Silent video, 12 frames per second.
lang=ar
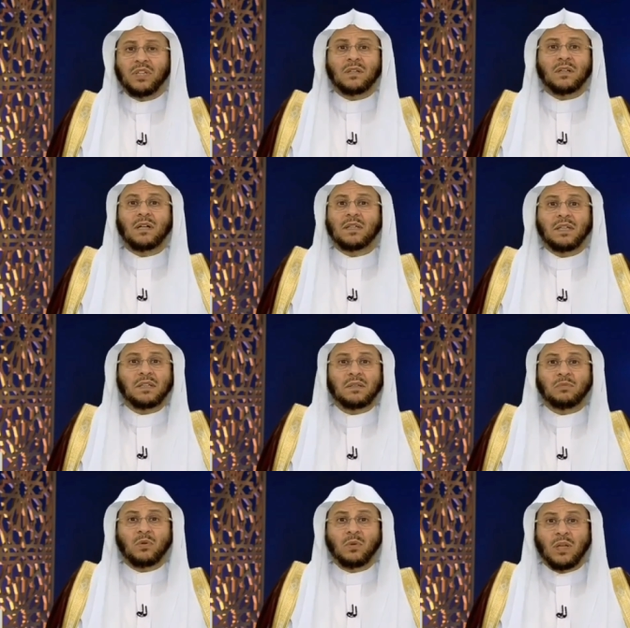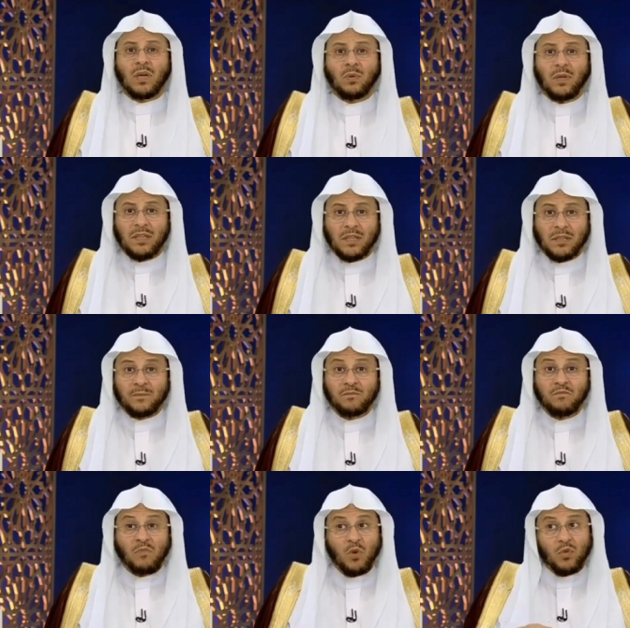بشيء قد كتبه الله عليك
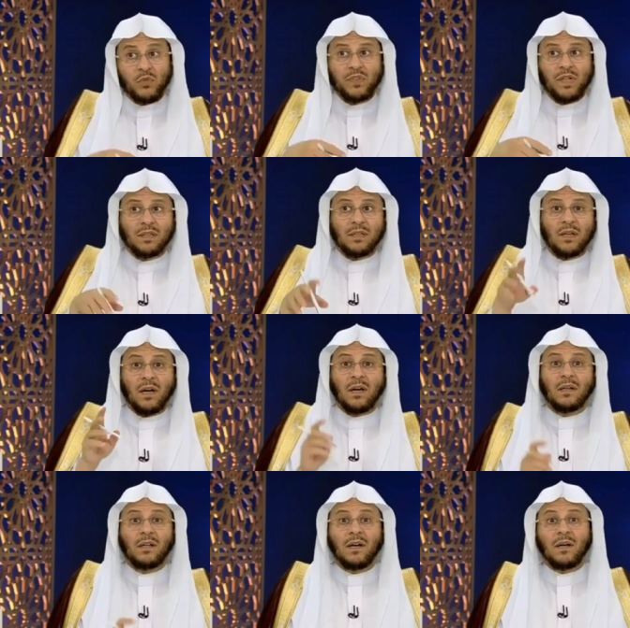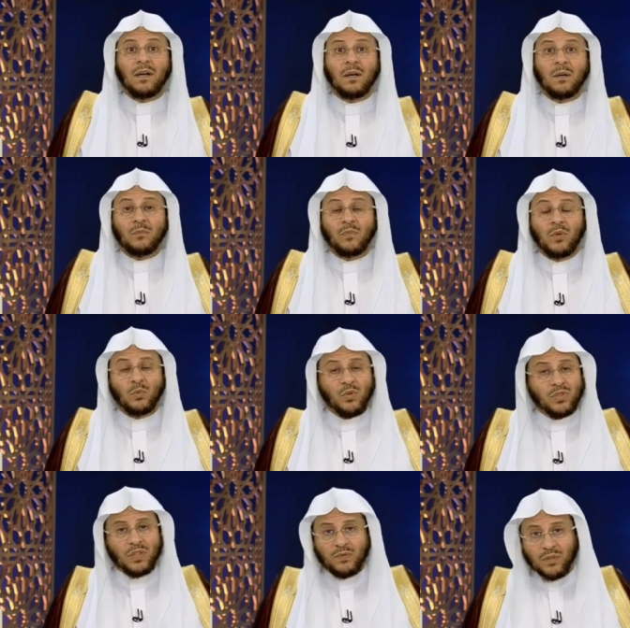رفعت الأقلام
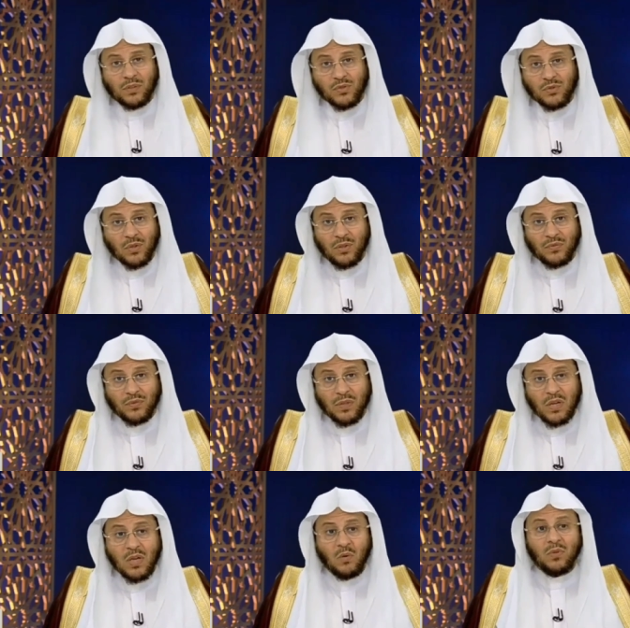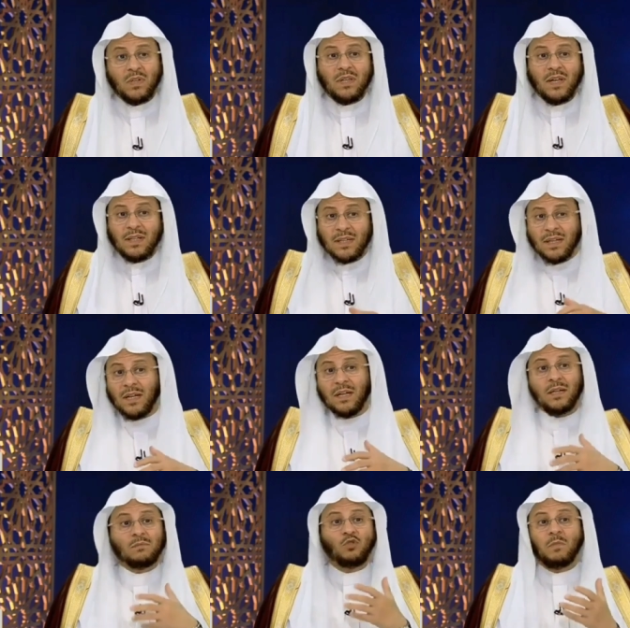وجفت الصحف ولذلك
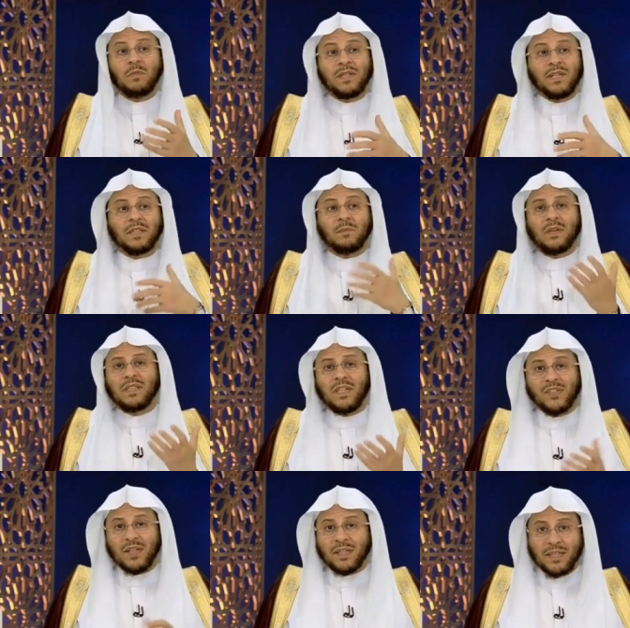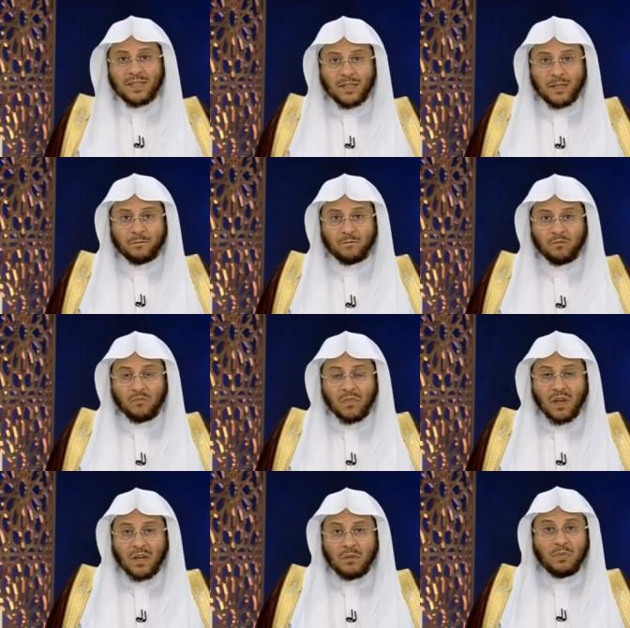المؤمن يتميز عن غيره
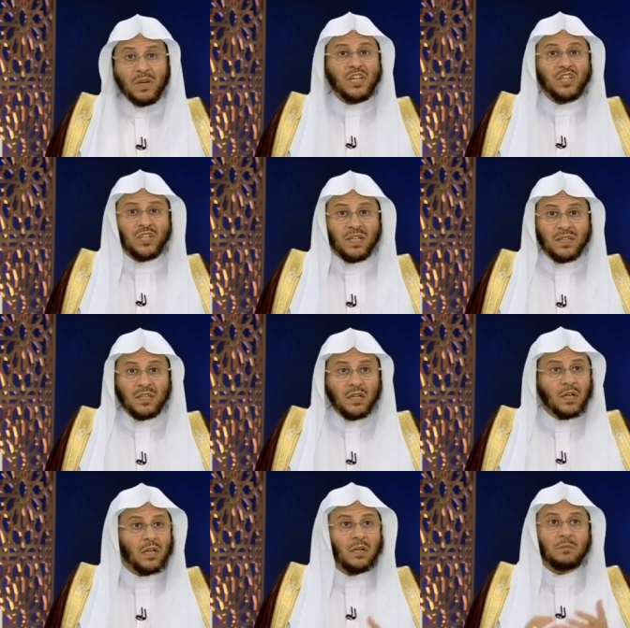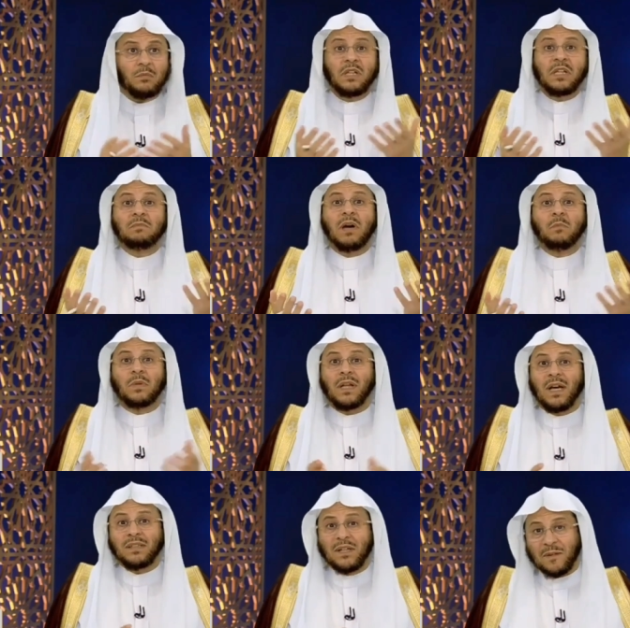بأي شيء بالإيمان
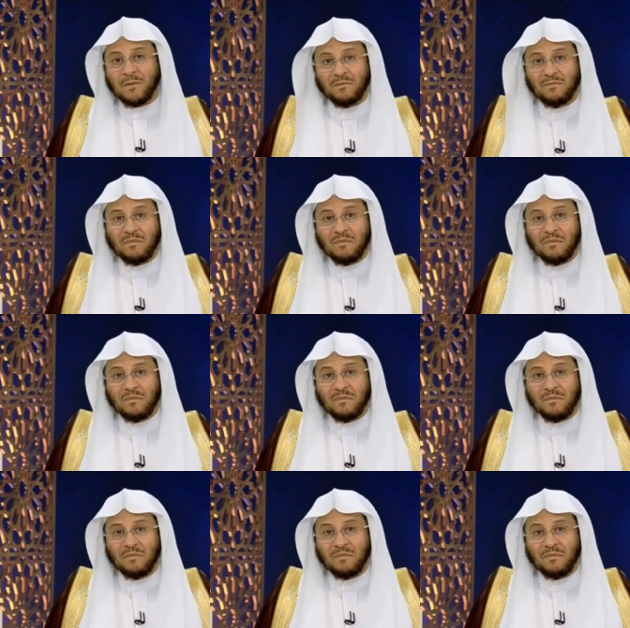بالقدر